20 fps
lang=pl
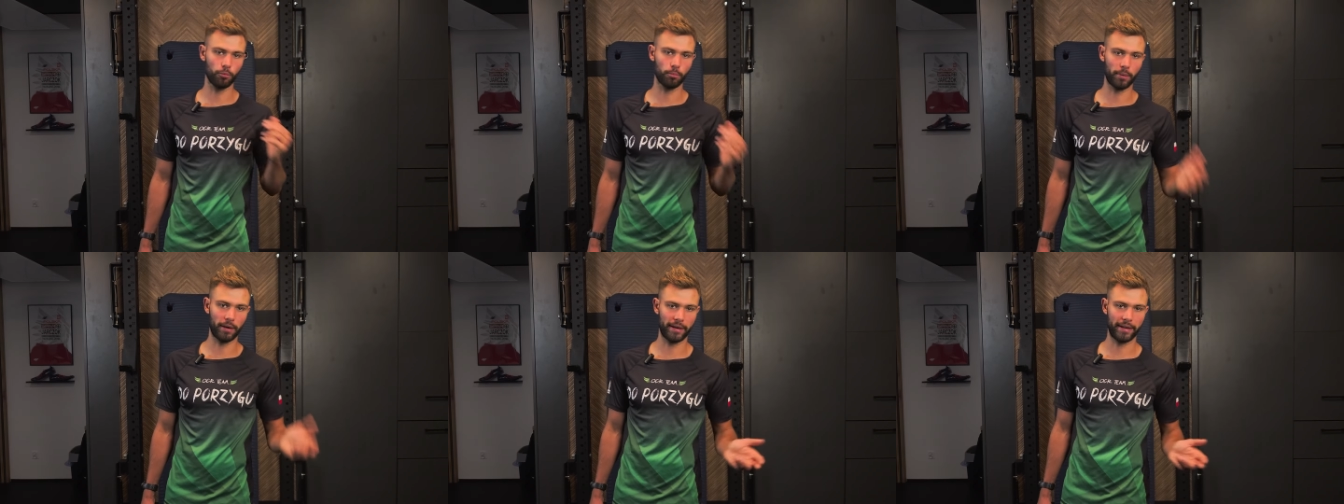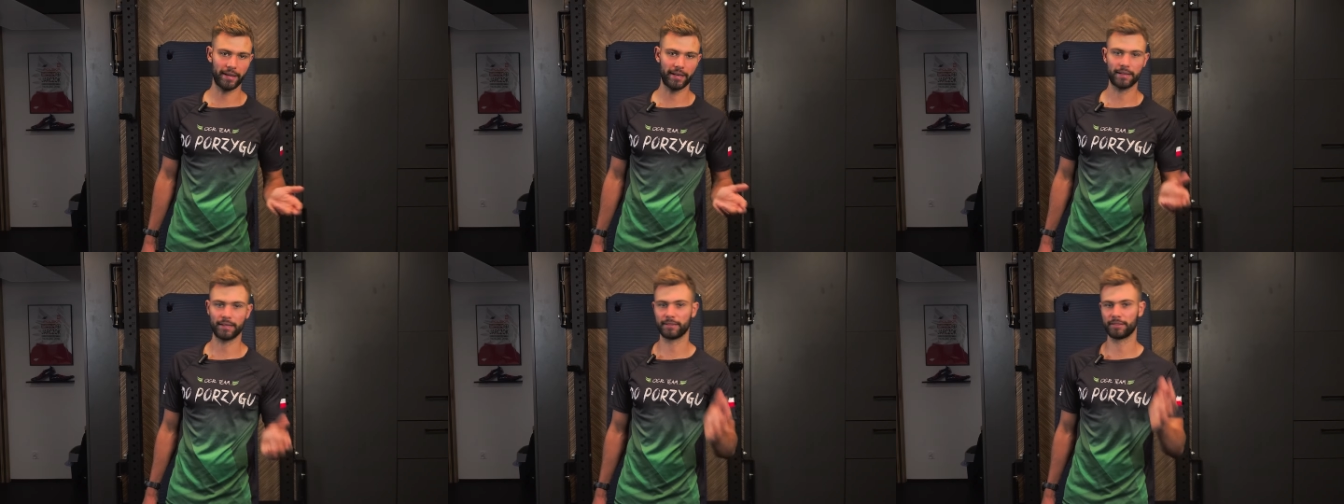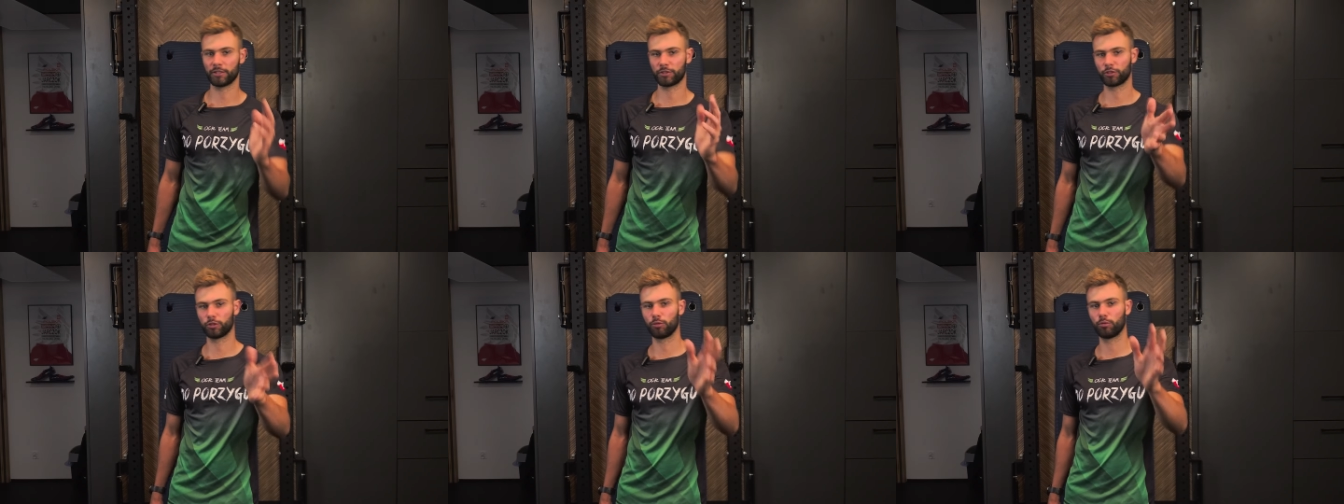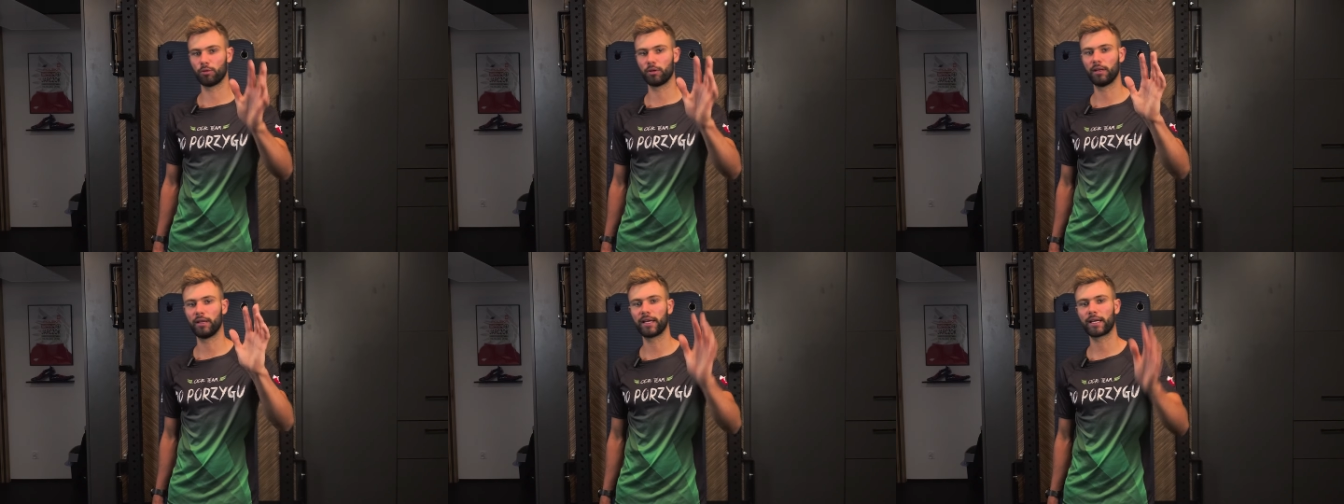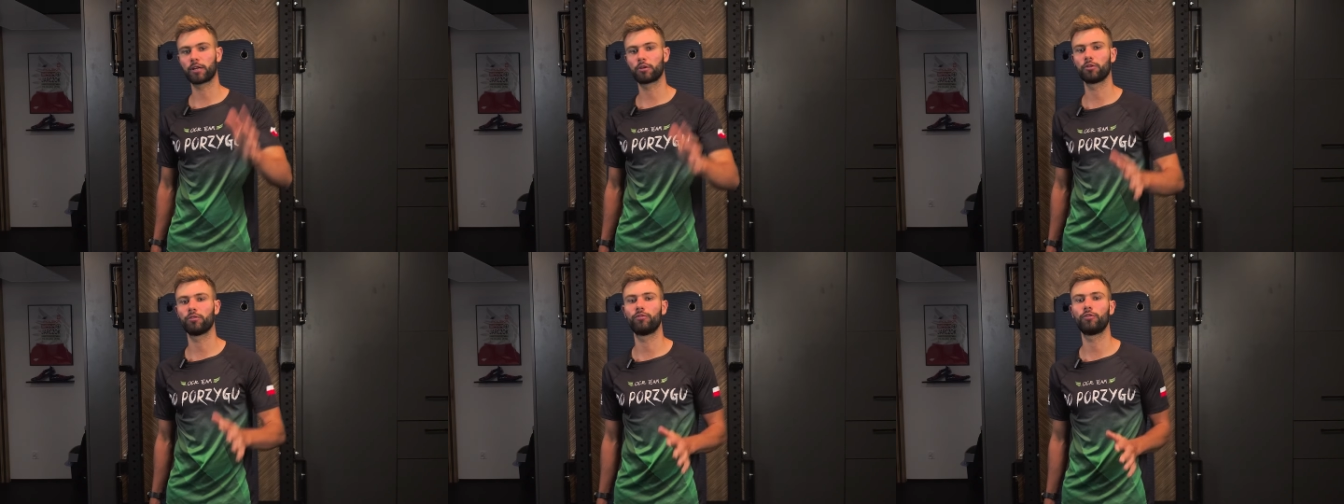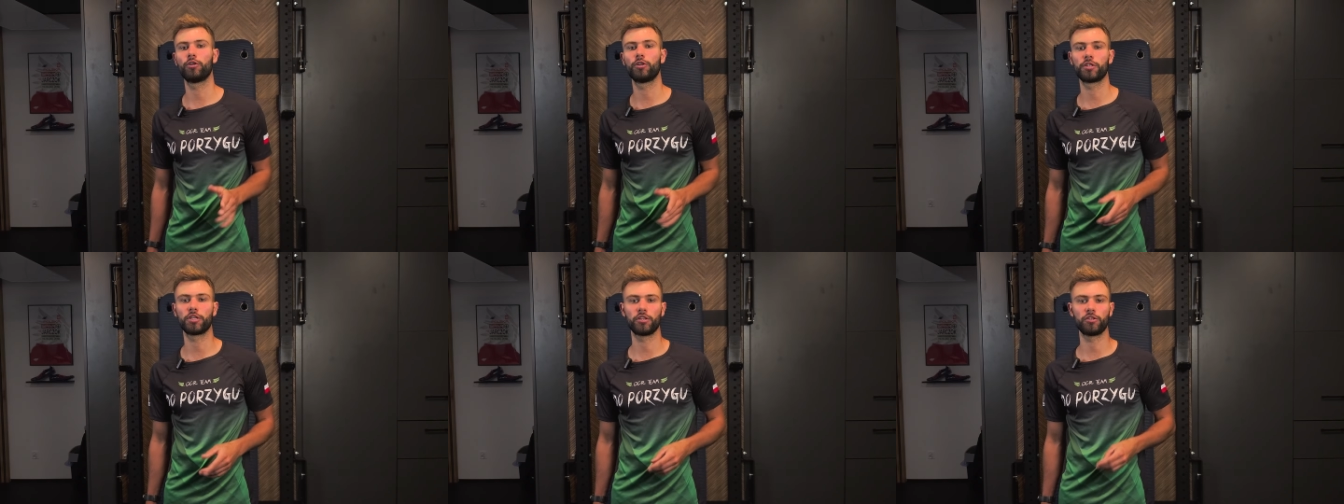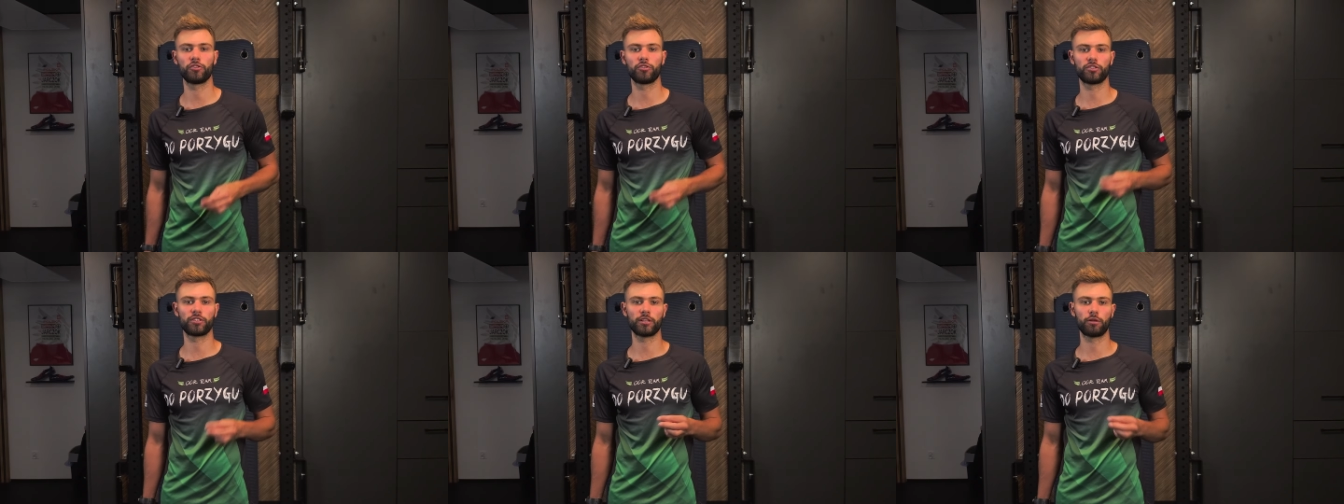Marek zaczął lekko wolniej
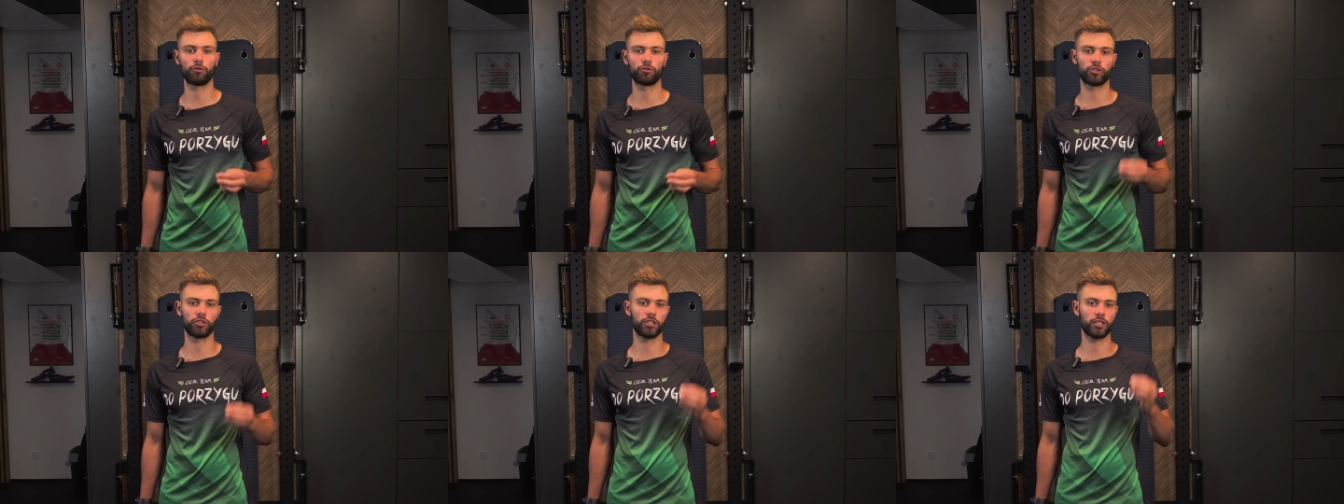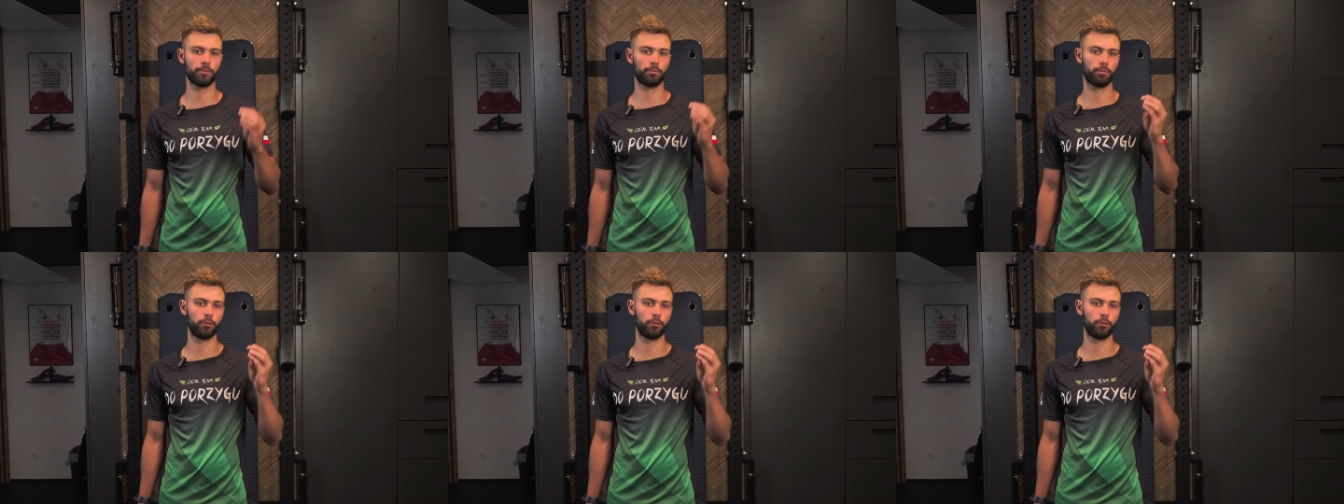niż założenia